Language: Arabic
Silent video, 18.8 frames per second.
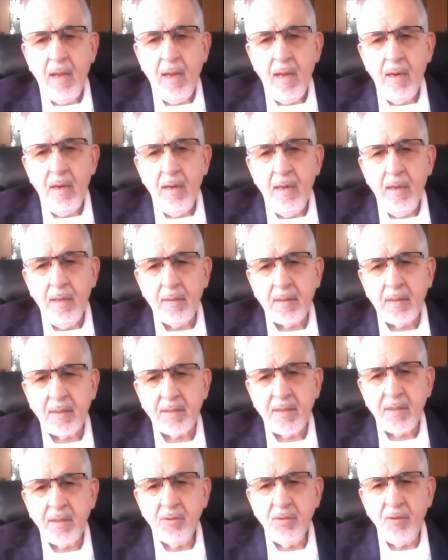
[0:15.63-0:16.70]

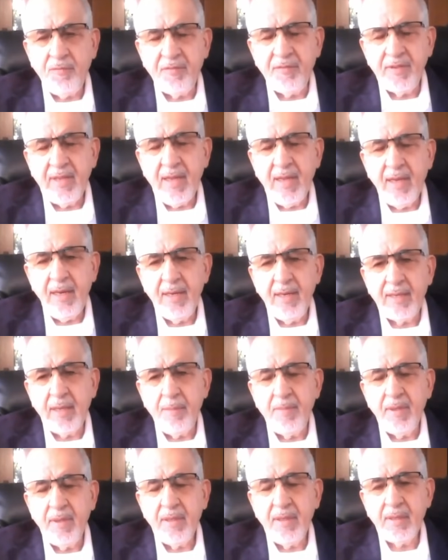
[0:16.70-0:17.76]
التصدع في داخل
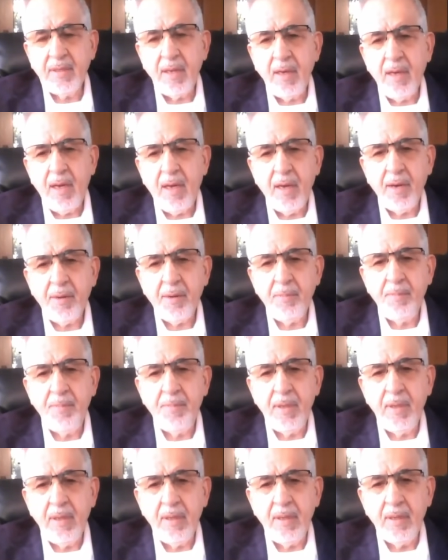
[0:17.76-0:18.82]
كابينة الحرب
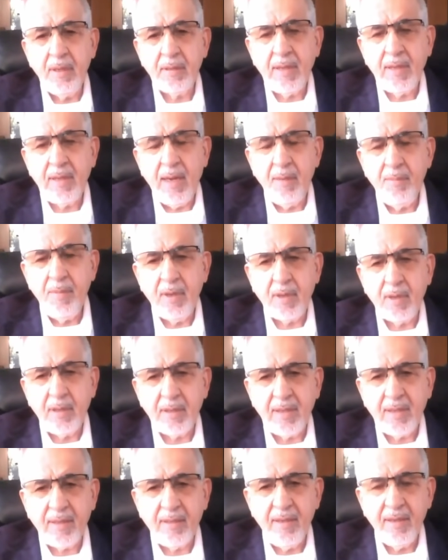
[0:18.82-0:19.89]
آه، تعمق
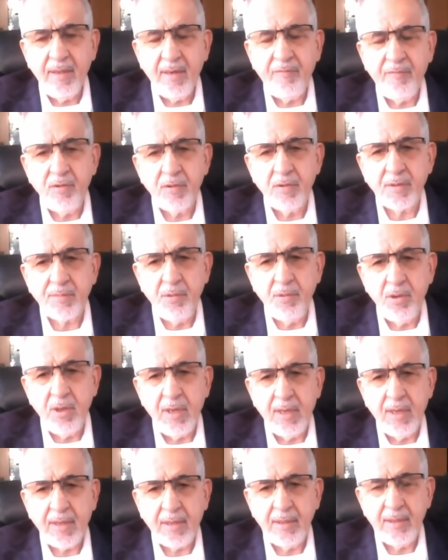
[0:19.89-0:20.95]
كثيرا في الأسبوع
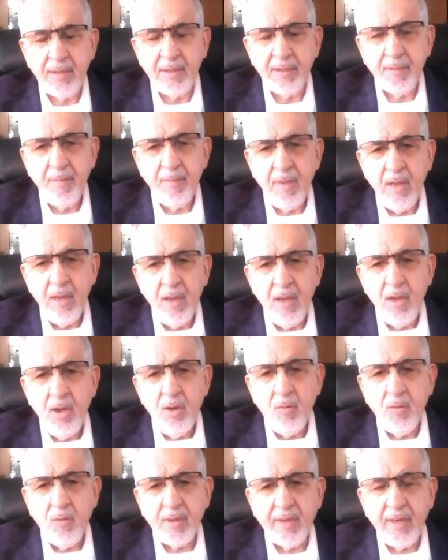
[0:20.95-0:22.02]
الأخير
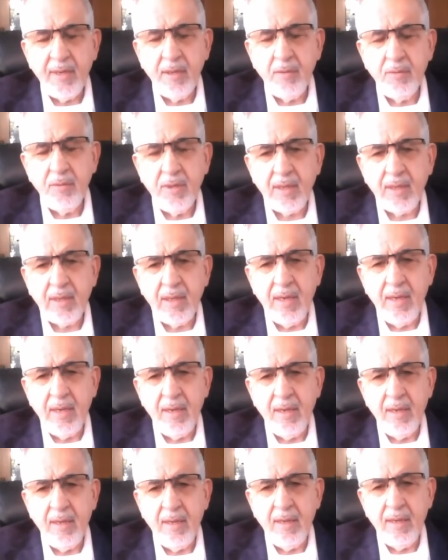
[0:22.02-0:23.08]
وكان هناك
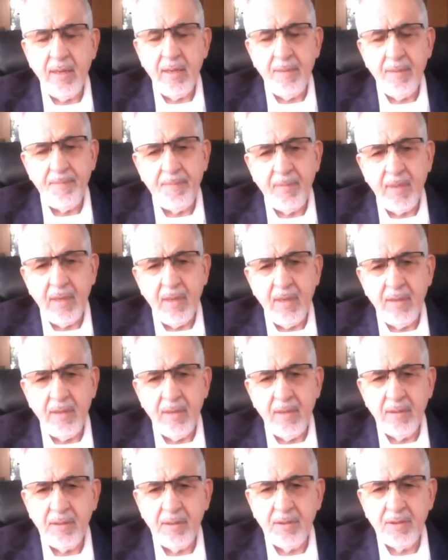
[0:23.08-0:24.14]
آه،
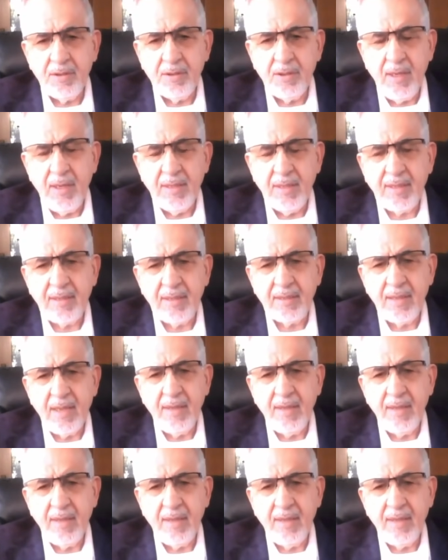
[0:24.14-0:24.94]
جلسة